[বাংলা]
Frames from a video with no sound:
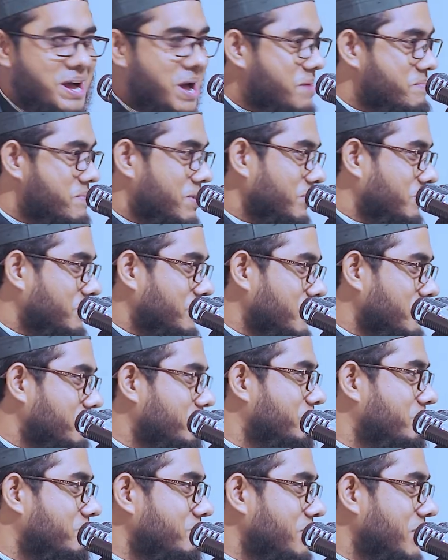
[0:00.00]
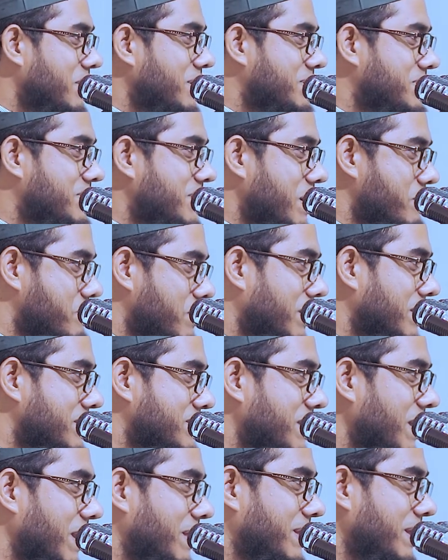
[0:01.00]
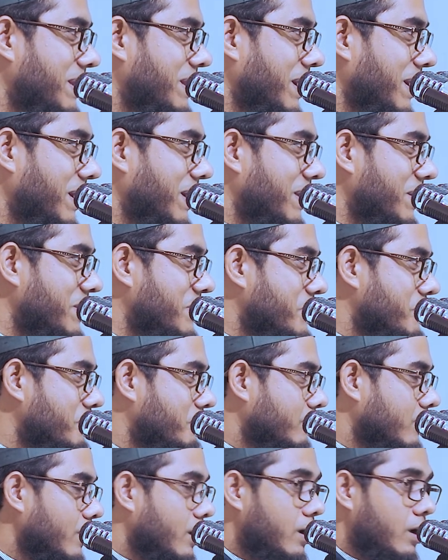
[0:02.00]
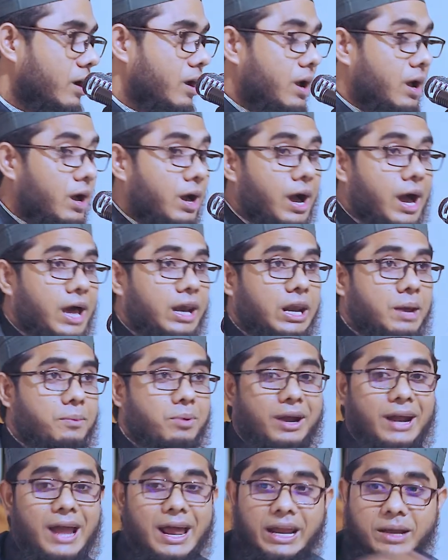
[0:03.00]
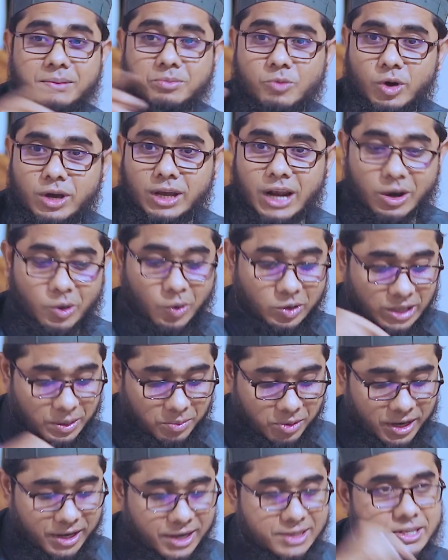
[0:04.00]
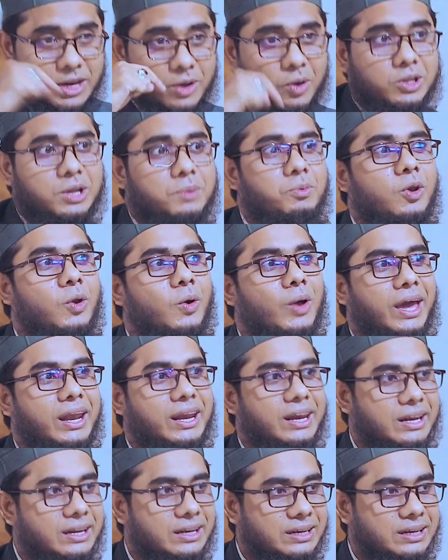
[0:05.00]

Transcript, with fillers: আমার তো এই সে আমার একটা ছেলে দেন না কেন আল্লাহ বলেন আরেক মহিলার কথা বলে নিজের কথা বলো কেন